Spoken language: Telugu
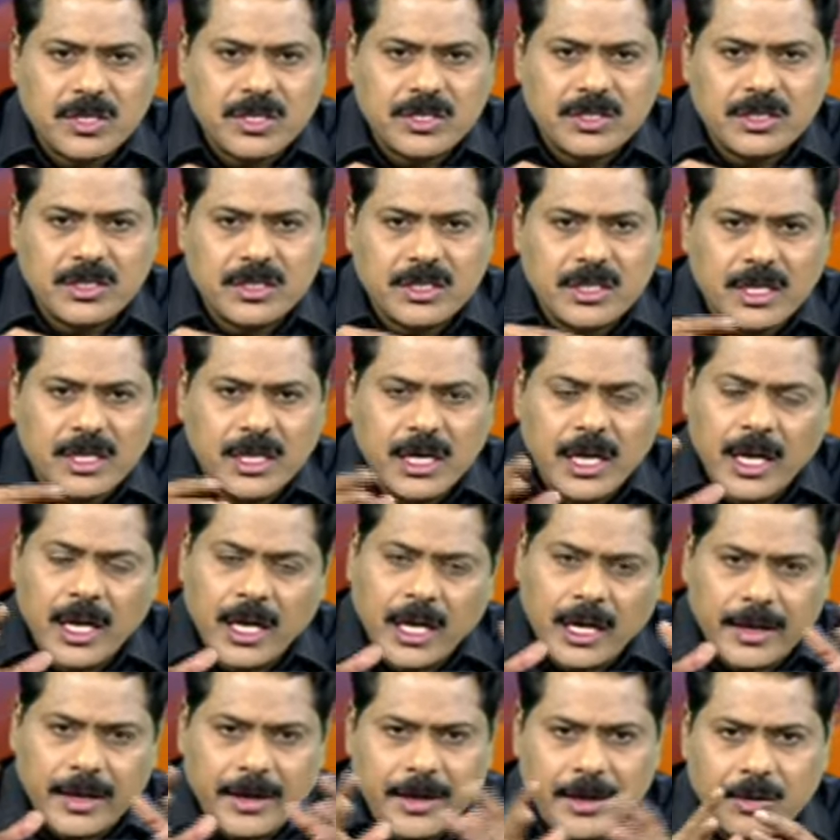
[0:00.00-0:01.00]
ఇచ్చింది
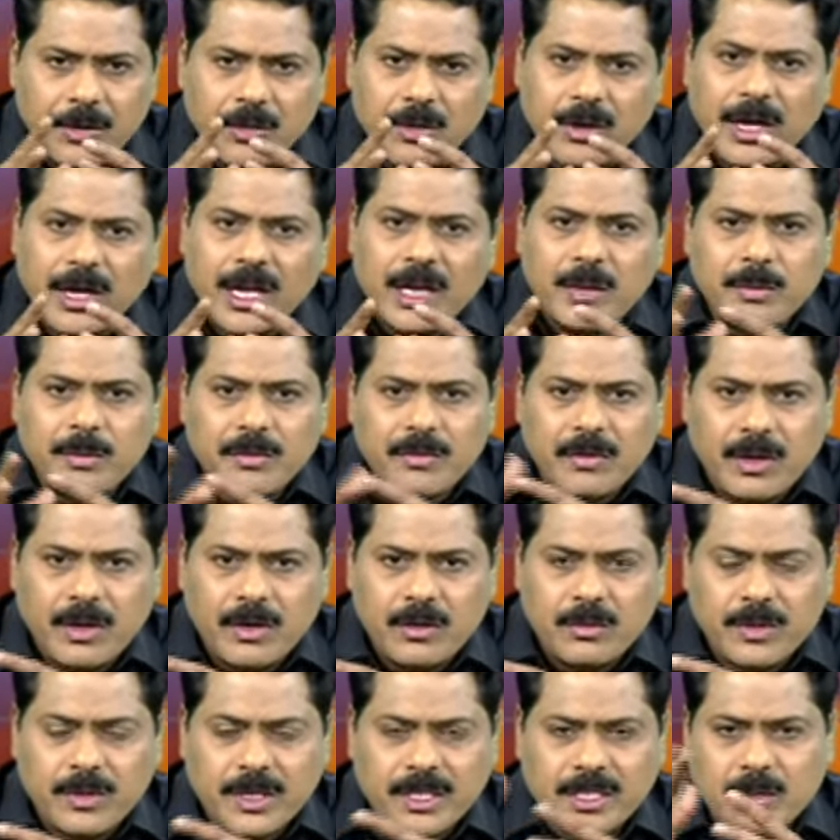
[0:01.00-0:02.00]
రెండు కలిపి వాళ్ళు
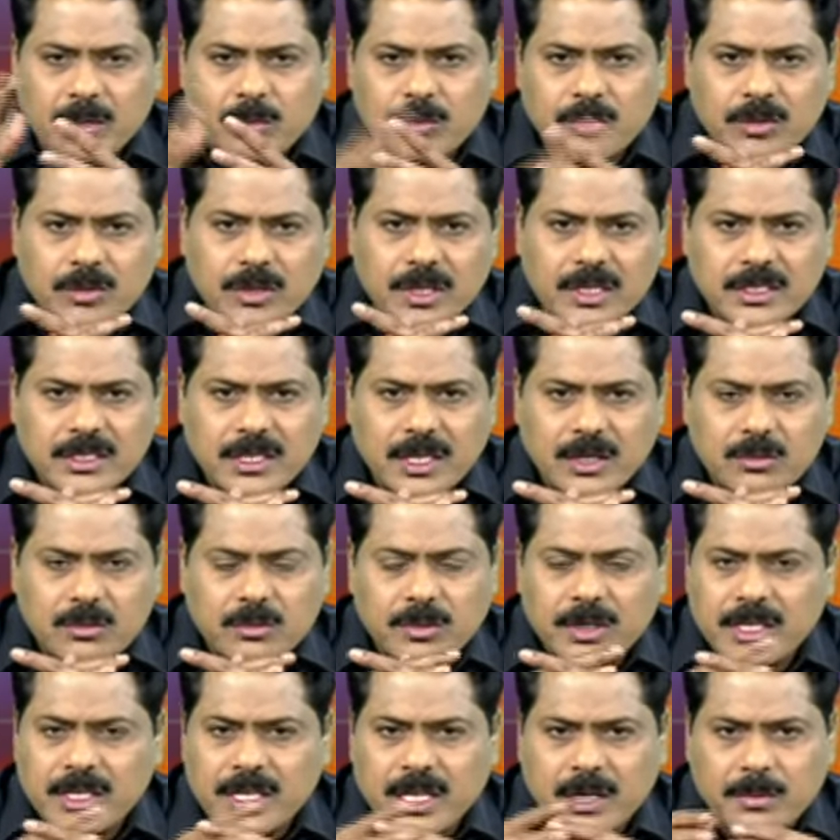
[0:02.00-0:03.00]
ప్రజల ముందు తెచ్చారు
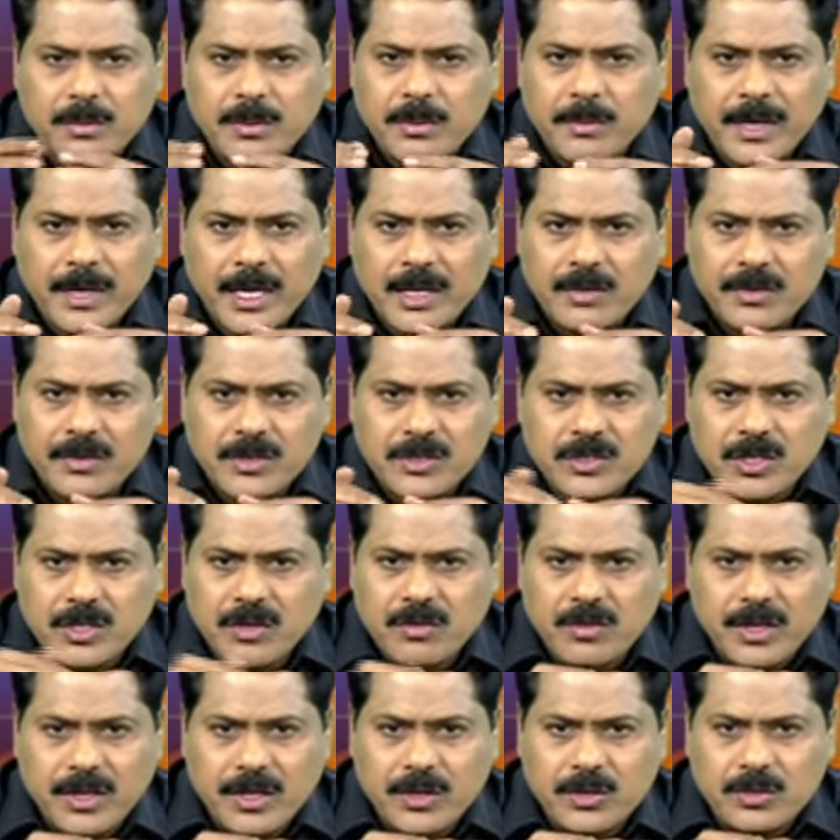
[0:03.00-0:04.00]
బీజేపీ మేనిఫెస్టో
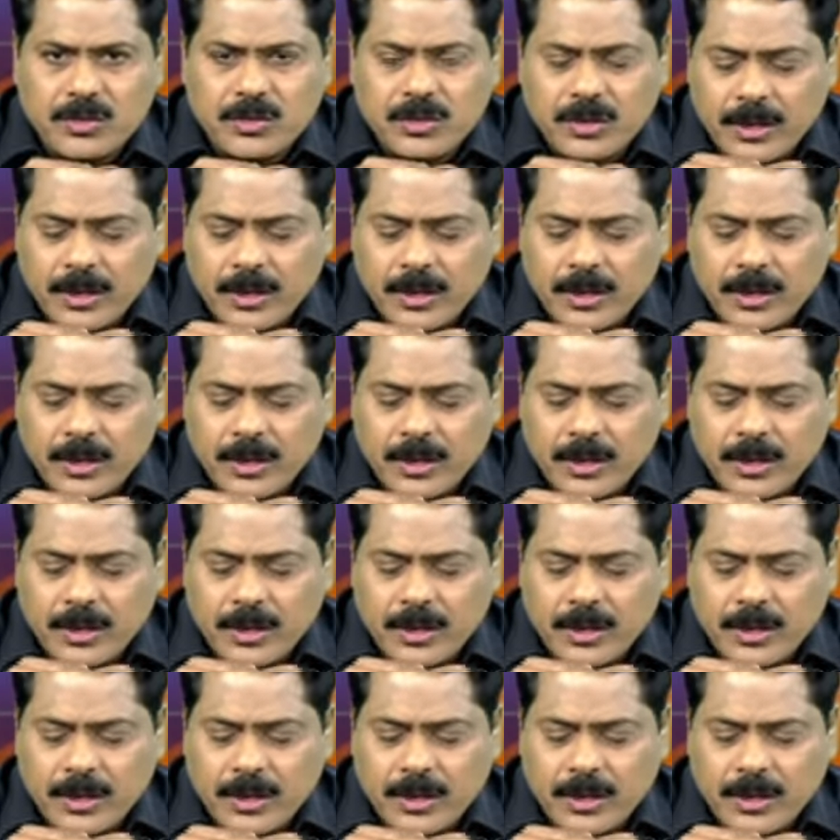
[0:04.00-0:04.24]
ఇవ్వలేదు